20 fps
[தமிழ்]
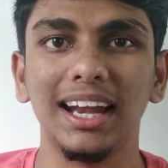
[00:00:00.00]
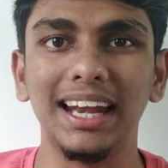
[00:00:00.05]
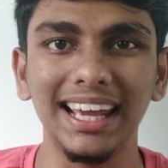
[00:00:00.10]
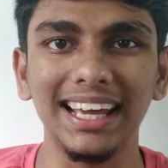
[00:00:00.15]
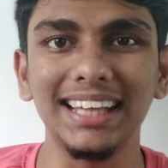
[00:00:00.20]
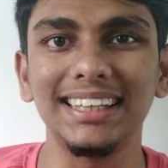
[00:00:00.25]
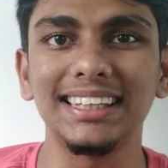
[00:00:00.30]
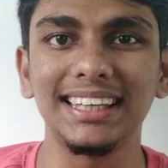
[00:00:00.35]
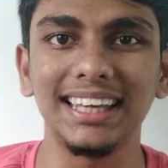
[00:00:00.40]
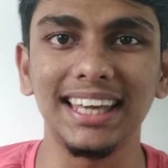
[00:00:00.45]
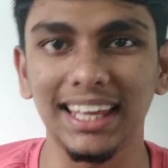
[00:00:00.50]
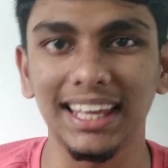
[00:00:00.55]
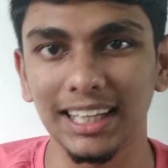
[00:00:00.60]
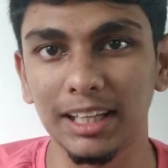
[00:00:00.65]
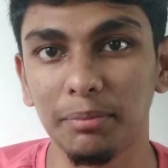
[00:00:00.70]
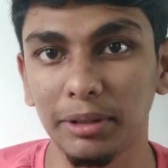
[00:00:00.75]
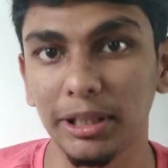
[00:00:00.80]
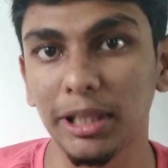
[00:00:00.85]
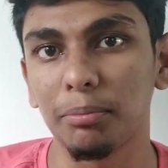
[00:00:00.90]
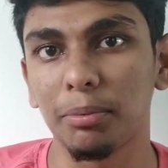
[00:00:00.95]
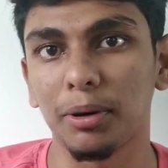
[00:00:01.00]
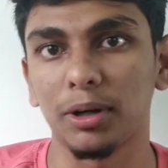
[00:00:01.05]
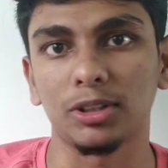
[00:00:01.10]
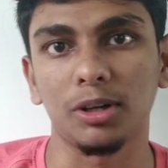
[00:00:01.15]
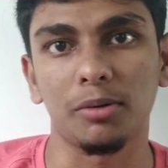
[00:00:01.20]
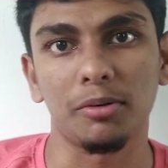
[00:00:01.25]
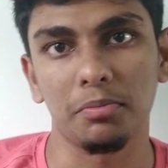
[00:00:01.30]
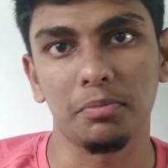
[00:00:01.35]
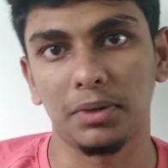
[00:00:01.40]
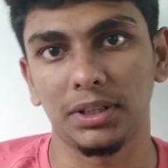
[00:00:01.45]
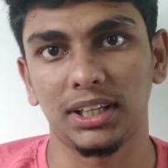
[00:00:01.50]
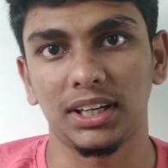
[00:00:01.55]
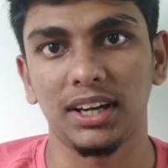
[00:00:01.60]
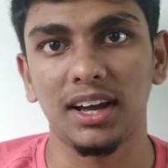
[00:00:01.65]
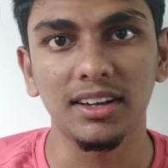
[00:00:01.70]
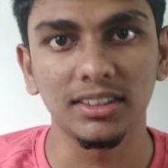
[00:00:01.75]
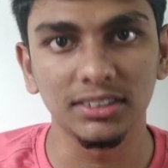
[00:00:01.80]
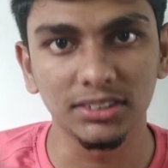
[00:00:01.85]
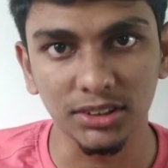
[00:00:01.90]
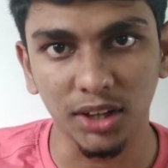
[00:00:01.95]
நேற்றுக்கு எதை பற்றி பார்த்தோம் அப்படின்னு
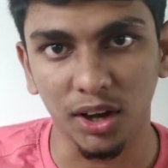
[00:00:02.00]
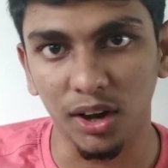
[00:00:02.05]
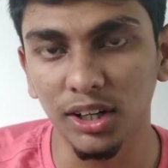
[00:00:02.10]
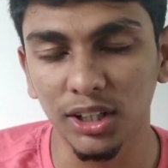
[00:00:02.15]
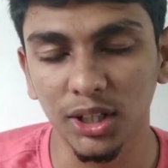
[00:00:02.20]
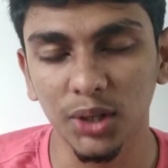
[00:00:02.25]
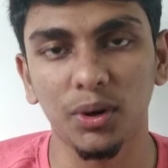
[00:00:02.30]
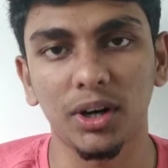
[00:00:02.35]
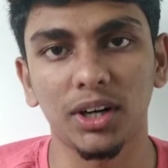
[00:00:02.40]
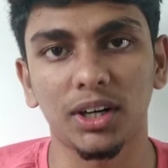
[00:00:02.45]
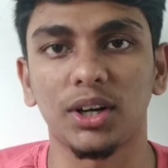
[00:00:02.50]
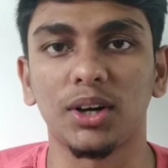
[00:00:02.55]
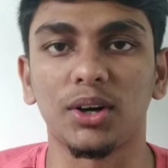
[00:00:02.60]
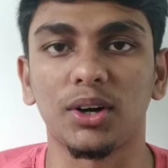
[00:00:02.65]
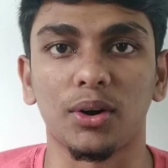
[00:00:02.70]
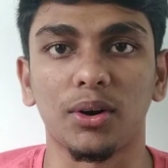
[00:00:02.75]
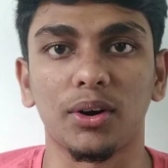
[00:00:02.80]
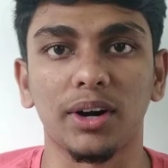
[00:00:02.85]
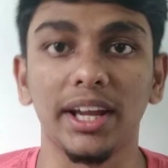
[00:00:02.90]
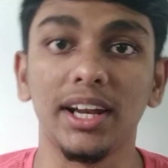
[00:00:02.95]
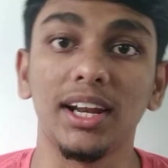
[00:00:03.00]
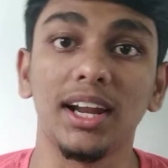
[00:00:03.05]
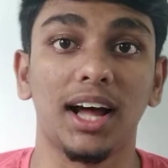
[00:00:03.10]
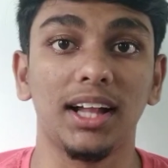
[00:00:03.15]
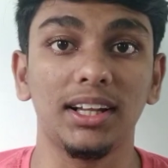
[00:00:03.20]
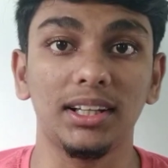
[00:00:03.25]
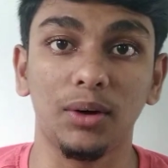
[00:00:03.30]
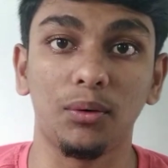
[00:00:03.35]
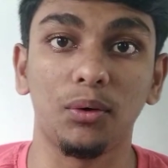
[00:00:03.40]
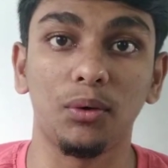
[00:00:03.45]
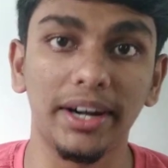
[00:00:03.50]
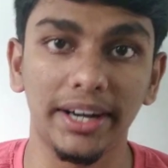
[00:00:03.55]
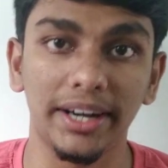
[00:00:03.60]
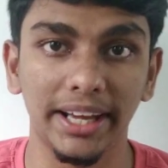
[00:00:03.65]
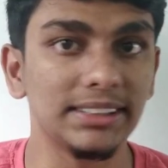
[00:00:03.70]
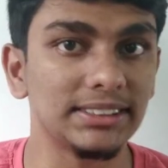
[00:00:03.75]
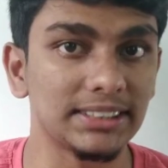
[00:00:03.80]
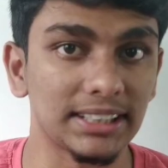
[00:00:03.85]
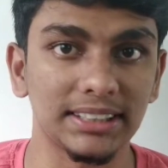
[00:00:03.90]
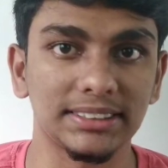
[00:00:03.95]
பார்த்தீங்கன்னா சால்ட் வாட்டர் க்ரொக்கடைல் அது எவ்வளோ
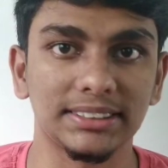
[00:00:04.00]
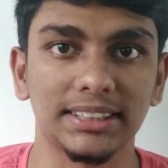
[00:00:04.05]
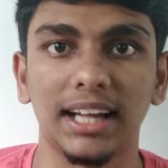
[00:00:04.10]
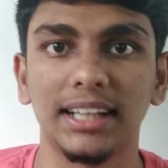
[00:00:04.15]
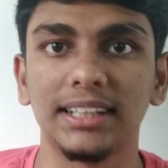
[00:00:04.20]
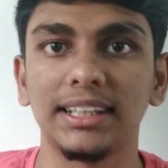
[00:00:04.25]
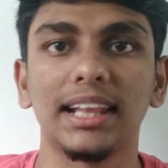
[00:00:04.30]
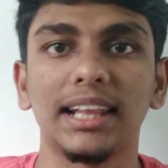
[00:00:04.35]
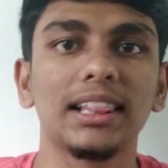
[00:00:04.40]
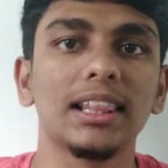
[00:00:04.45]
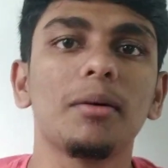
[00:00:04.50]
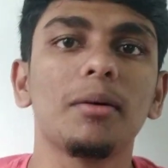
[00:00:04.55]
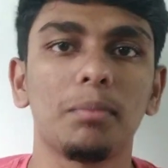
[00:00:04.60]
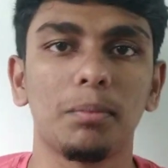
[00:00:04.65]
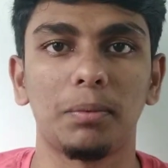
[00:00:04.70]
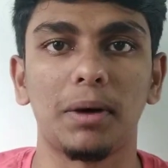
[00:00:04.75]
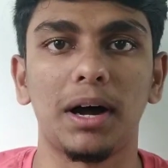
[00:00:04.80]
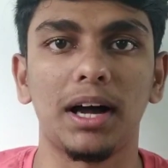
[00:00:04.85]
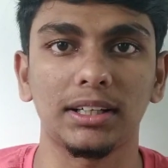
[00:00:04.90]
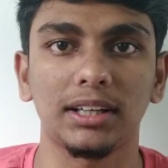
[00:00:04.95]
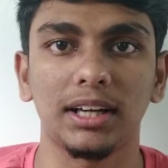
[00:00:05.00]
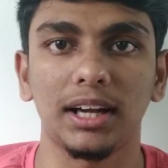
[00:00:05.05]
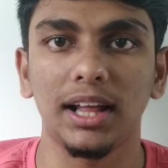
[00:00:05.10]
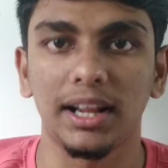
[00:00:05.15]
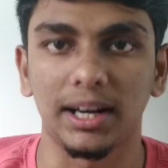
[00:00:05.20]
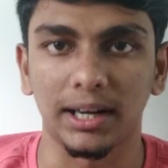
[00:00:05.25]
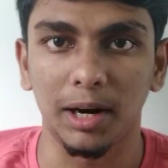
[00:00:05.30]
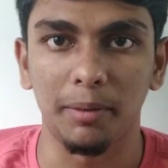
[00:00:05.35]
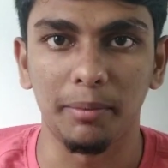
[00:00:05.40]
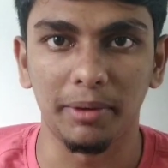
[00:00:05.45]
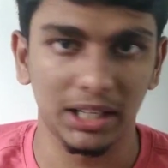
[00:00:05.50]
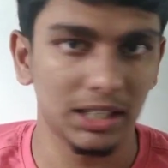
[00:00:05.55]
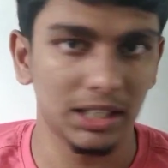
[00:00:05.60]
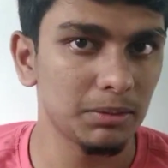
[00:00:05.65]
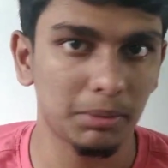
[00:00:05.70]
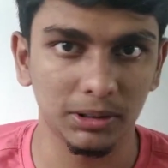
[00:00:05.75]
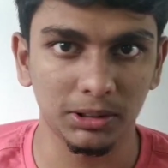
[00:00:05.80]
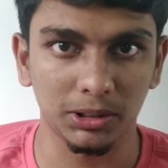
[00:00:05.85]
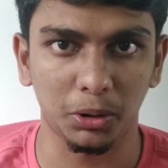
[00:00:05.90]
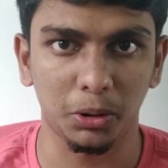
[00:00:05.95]
டேஞ்சரஸ் அது எந்த பார்ட்டெல்லாம் இருக்குது
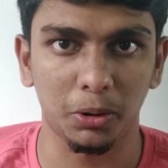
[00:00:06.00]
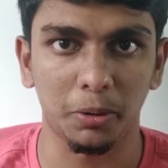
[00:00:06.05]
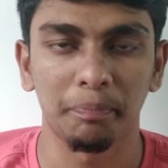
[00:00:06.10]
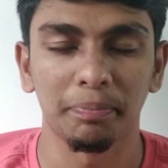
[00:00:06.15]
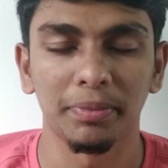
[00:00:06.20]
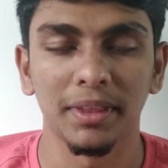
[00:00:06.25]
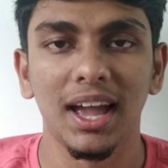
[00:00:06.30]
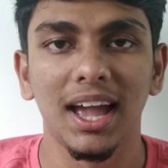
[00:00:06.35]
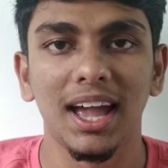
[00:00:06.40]
அப்படிங்கிறத பார்த்துருப்போம்